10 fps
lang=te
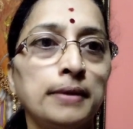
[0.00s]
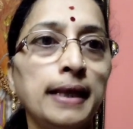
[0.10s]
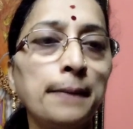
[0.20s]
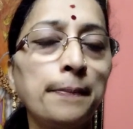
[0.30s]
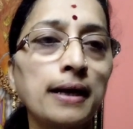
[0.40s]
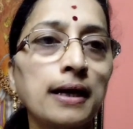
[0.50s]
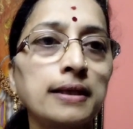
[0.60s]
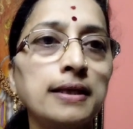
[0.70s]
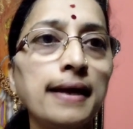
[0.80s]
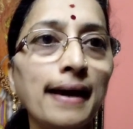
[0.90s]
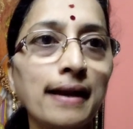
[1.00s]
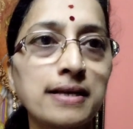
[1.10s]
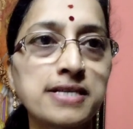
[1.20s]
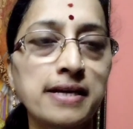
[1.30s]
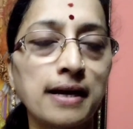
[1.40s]
దీపారాధన ఎలా
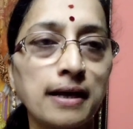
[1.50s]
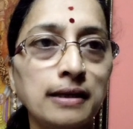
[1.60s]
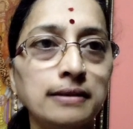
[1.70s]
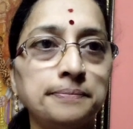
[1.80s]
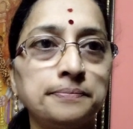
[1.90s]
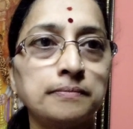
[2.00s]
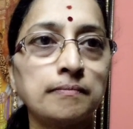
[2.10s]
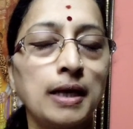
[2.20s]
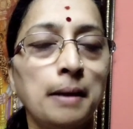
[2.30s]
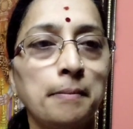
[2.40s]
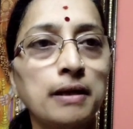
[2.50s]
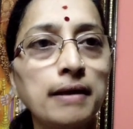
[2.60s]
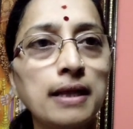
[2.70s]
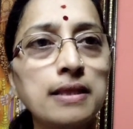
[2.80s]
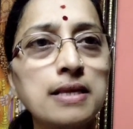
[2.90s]
చేయాలి మనం
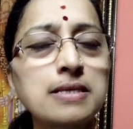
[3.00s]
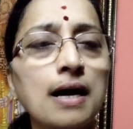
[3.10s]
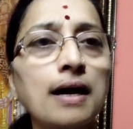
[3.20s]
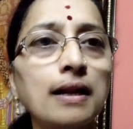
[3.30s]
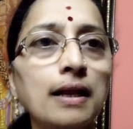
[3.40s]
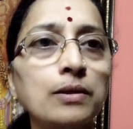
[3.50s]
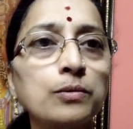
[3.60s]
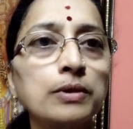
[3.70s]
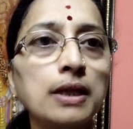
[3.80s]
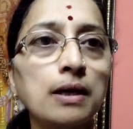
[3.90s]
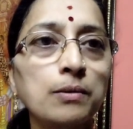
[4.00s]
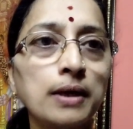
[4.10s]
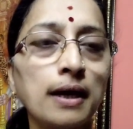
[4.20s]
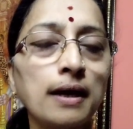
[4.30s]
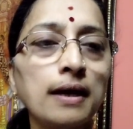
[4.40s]
ఎన్నిసార్లు అనుకున్నా
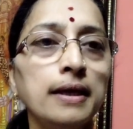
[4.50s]
కూడా